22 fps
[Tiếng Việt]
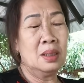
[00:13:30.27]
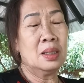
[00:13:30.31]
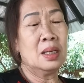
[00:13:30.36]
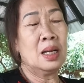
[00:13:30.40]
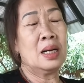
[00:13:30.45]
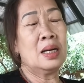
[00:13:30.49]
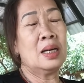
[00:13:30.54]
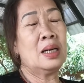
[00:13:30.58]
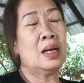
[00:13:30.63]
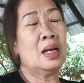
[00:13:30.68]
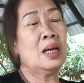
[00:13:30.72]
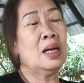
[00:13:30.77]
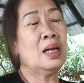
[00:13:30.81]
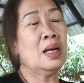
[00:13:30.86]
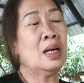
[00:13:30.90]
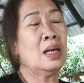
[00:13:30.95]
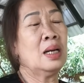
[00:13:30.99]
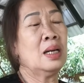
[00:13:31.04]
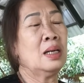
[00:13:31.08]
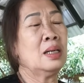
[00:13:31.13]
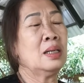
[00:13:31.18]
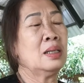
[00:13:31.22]
đúng rồi thành ra
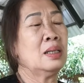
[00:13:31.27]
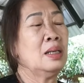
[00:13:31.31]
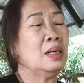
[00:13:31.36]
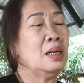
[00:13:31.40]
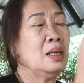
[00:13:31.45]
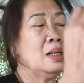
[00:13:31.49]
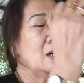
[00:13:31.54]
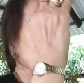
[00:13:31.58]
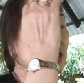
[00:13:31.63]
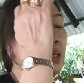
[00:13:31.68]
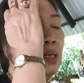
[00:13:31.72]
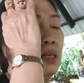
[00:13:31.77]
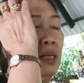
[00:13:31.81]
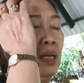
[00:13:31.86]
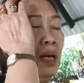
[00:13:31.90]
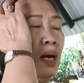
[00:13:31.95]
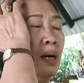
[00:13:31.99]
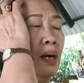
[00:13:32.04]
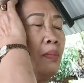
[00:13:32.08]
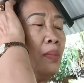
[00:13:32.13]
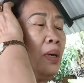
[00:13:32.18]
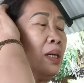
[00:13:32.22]
là bây
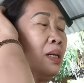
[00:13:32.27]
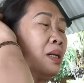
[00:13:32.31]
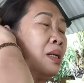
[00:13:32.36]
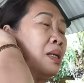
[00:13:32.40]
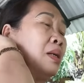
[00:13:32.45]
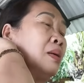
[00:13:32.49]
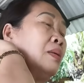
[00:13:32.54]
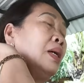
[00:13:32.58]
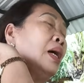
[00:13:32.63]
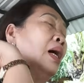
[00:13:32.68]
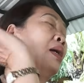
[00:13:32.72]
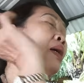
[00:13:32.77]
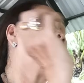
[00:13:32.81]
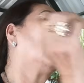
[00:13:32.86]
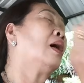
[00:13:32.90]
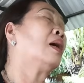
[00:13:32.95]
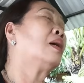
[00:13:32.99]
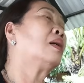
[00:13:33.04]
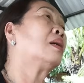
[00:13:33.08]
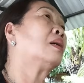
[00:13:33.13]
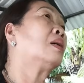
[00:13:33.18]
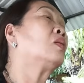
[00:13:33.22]
giờ mình bây giờ với
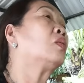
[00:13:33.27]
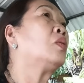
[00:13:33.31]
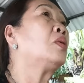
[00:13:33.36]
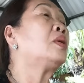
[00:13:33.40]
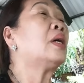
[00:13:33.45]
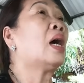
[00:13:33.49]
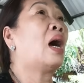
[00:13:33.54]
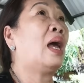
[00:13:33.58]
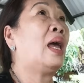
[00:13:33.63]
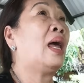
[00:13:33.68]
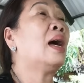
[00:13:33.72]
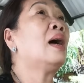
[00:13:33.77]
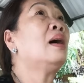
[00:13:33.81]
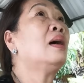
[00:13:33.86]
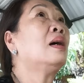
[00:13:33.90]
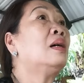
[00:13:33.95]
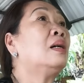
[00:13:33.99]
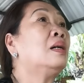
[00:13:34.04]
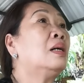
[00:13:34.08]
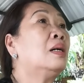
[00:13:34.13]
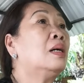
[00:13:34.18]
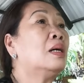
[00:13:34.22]
hơn nữa tuổi chạy á
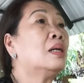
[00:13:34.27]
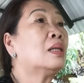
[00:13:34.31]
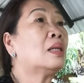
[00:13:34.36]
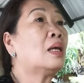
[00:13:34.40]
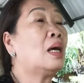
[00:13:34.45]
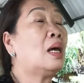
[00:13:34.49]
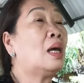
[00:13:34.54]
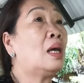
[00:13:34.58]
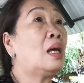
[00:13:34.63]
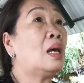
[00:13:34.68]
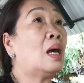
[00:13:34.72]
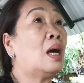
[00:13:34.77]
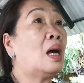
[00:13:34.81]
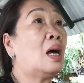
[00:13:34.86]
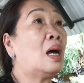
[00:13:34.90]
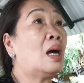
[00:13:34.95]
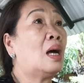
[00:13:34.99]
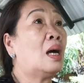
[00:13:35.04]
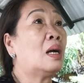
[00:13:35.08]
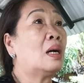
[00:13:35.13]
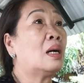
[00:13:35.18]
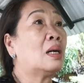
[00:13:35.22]
thì
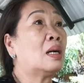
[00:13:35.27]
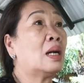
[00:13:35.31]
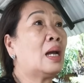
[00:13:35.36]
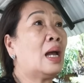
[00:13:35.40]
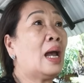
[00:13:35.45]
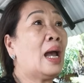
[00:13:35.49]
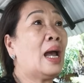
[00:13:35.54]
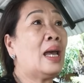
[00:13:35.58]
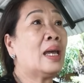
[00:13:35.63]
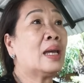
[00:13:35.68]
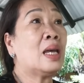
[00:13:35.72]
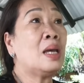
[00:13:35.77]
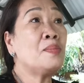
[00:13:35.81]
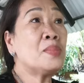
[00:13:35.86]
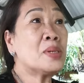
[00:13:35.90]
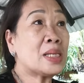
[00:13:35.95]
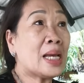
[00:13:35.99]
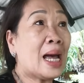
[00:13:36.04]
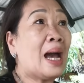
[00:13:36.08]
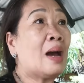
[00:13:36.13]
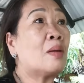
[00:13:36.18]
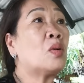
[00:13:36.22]
à, ai kiếm
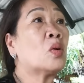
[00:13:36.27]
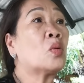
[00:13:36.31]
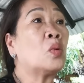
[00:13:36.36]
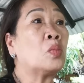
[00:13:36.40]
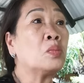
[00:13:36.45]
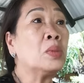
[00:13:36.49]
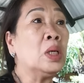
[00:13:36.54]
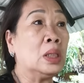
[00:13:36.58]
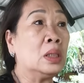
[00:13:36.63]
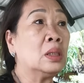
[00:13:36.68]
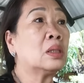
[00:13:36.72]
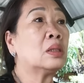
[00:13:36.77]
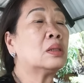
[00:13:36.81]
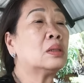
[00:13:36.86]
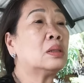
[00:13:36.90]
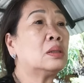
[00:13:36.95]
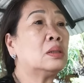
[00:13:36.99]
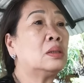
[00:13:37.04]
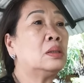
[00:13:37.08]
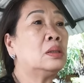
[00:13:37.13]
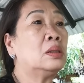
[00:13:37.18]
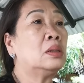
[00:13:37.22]
sao nó cũng được
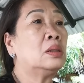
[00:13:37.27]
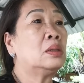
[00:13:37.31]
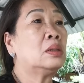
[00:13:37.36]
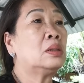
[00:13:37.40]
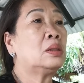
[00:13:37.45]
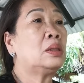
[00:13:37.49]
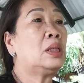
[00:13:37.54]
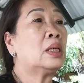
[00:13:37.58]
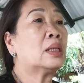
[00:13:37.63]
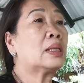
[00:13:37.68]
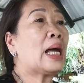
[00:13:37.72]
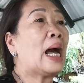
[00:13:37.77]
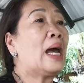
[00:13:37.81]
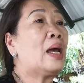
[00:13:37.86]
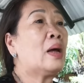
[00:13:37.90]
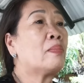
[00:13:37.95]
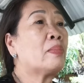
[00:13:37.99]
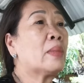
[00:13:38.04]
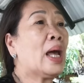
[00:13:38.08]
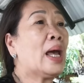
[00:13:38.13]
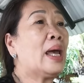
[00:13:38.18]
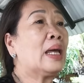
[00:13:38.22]
chia tay
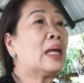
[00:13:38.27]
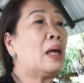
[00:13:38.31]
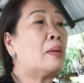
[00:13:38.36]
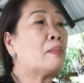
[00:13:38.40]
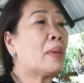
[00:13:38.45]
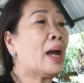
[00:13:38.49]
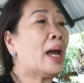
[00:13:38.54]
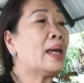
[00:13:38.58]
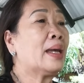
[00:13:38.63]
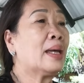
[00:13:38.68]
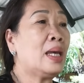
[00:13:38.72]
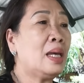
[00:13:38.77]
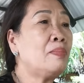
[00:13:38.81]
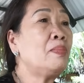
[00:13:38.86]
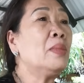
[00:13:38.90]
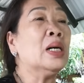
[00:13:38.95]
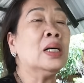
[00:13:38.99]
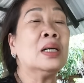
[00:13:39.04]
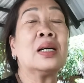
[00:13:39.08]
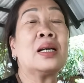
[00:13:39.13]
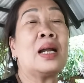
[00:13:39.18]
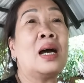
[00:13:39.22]
hôm nay ngày mai kiếm
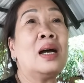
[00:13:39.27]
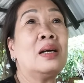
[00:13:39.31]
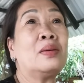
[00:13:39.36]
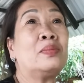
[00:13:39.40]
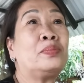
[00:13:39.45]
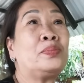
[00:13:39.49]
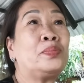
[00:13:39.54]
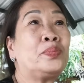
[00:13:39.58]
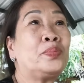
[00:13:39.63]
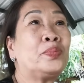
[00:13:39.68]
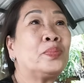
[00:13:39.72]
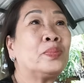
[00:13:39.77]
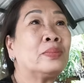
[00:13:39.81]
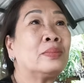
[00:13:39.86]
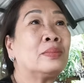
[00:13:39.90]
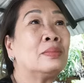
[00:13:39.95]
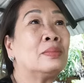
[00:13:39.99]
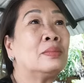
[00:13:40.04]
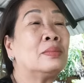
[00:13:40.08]
được rồi đó yeah. Dạ.